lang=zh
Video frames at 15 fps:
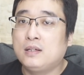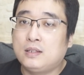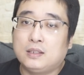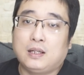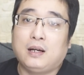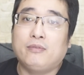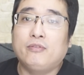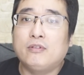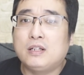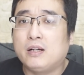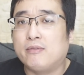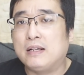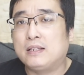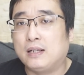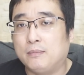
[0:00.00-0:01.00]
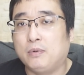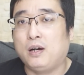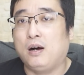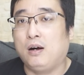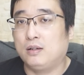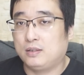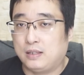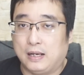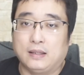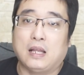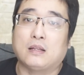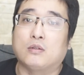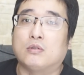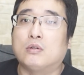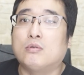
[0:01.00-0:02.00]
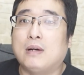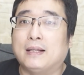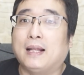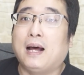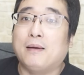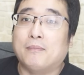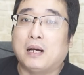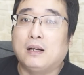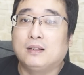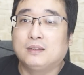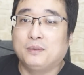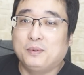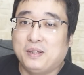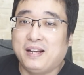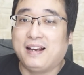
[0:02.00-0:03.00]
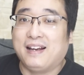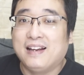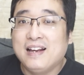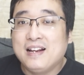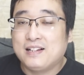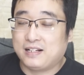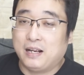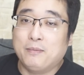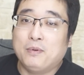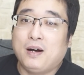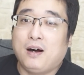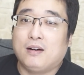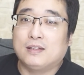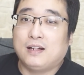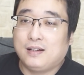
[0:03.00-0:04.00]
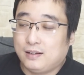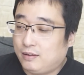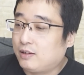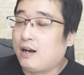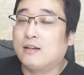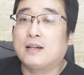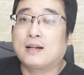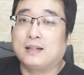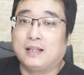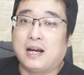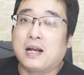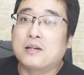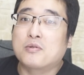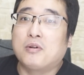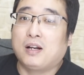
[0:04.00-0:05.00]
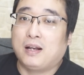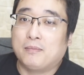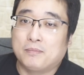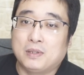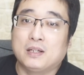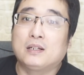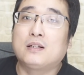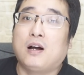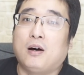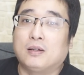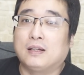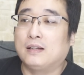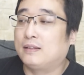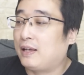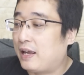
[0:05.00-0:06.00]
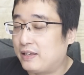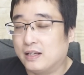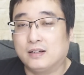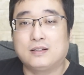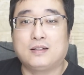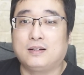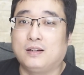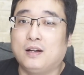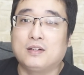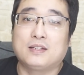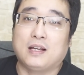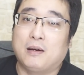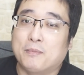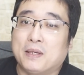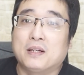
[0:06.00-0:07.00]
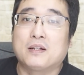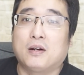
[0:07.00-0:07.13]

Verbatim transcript: 士大夫认为谁不好，谁那就是坏蛋嘛，对不对？谁不好呢？刚才跟大家说了，明朝的电影只要讲明